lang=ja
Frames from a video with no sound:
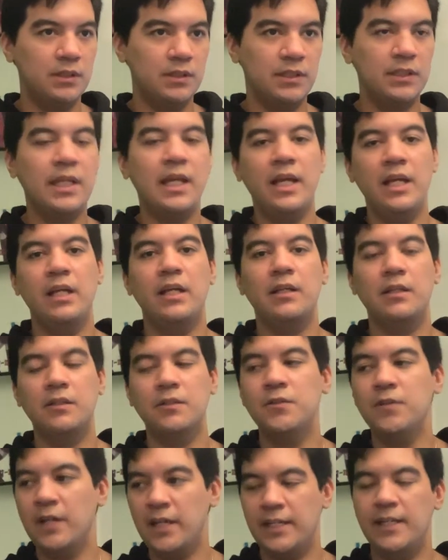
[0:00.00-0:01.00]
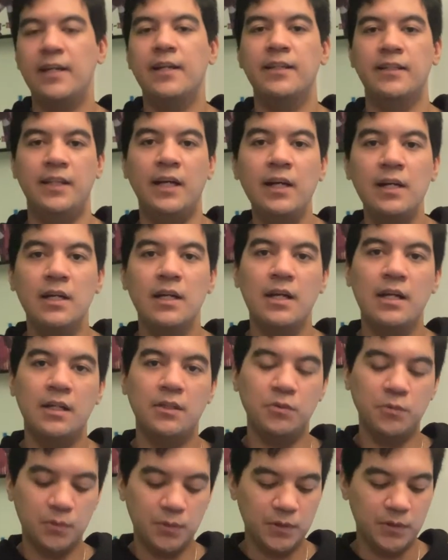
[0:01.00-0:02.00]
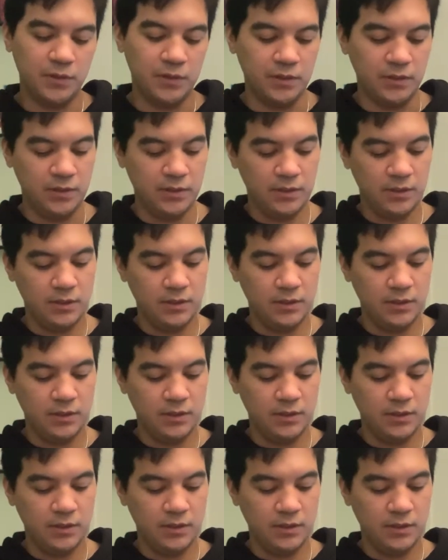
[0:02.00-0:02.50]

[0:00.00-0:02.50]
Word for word: 付け加えられた能力